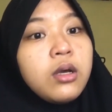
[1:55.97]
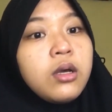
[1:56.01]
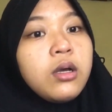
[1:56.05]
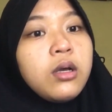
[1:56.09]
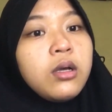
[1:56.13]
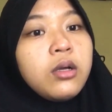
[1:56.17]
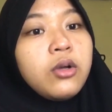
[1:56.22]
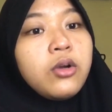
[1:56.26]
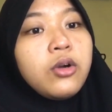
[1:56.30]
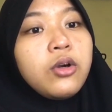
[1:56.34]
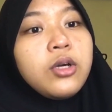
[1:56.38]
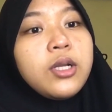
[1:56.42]

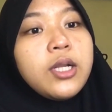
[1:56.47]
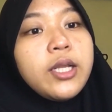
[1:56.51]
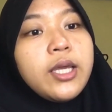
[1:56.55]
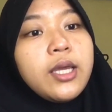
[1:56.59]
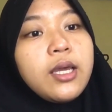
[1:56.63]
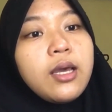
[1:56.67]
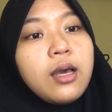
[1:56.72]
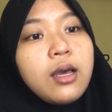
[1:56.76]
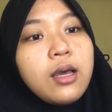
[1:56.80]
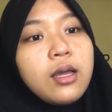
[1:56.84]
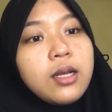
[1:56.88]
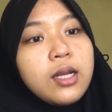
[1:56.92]

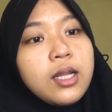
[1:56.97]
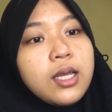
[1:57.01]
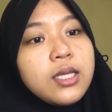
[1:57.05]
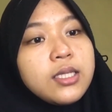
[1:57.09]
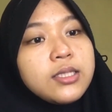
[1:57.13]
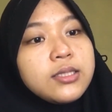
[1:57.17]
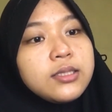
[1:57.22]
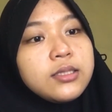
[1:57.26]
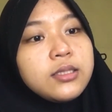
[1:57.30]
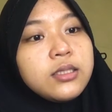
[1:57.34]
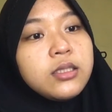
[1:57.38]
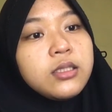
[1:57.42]
korehana
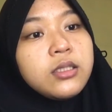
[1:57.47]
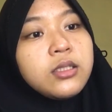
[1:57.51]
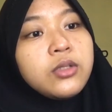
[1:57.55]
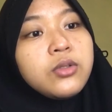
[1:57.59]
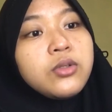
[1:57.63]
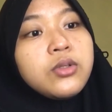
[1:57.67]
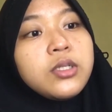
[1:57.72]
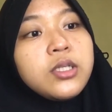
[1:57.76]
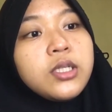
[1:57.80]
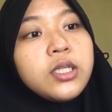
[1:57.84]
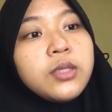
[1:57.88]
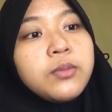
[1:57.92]

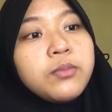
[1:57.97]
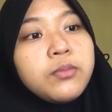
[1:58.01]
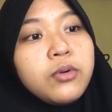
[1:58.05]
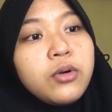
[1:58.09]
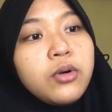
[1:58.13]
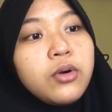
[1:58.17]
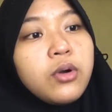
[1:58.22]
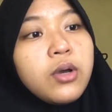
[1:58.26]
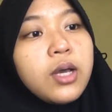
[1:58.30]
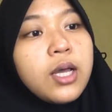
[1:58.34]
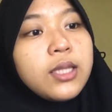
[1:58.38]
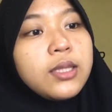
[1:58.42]
siru
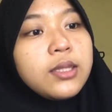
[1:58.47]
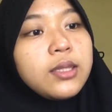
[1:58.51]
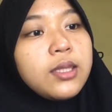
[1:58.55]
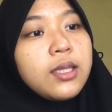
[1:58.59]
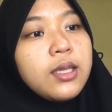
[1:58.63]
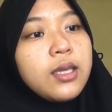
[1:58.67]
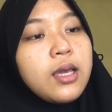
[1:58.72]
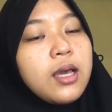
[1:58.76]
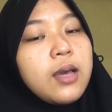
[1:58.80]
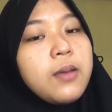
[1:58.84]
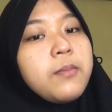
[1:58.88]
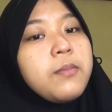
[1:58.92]
nimo
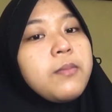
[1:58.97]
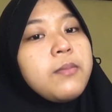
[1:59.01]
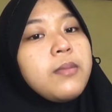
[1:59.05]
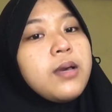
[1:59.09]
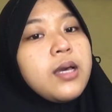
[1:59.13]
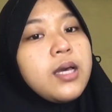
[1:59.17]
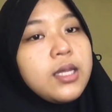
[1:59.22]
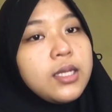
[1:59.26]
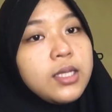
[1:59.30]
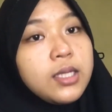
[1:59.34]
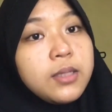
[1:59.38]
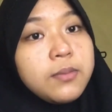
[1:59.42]

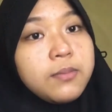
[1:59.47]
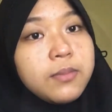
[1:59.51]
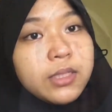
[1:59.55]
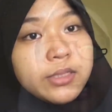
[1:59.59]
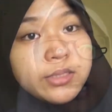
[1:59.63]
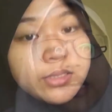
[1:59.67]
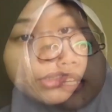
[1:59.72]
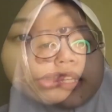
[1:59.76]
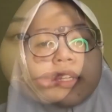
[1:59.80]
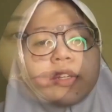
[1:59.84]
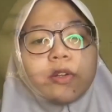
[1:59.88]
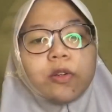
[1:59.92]
attehammari
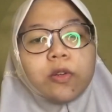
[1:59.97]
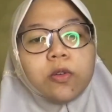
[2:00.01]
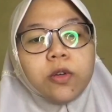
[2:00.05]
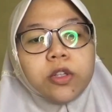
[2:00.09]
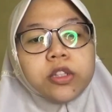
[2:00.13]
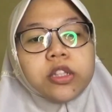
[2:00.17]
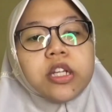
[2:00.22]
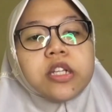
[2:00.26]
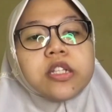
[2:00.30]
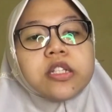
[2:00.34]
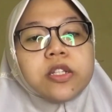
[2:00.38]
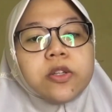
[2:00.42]
masu
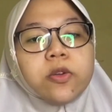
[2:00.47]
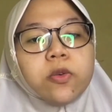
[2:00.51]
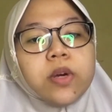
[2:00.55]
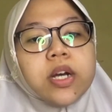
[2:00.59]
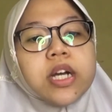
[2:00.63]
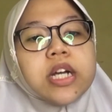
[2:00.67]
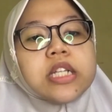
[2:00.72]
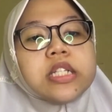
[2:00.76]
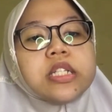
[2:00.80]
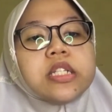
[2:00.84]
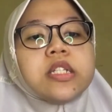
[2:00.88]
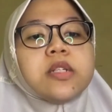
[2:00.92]
watashi
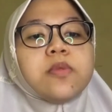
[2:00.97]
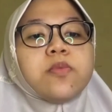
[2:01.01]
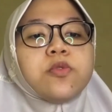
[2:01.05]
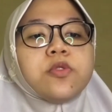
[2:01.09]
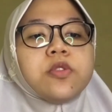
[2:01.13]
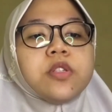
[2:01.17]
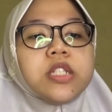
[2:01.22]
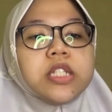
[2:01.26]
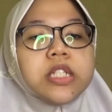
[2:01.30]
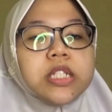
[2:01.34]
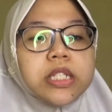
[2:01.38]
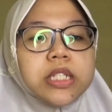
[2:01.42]
wa
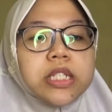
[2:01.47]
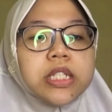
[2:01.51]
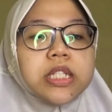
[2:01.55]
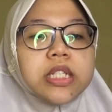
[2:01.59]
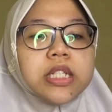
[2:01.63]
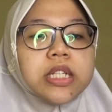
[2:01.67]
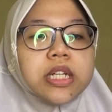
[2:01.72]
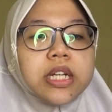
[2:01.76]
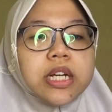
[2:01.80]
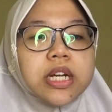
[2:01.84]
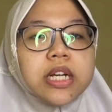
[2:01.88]
jibun jishin ga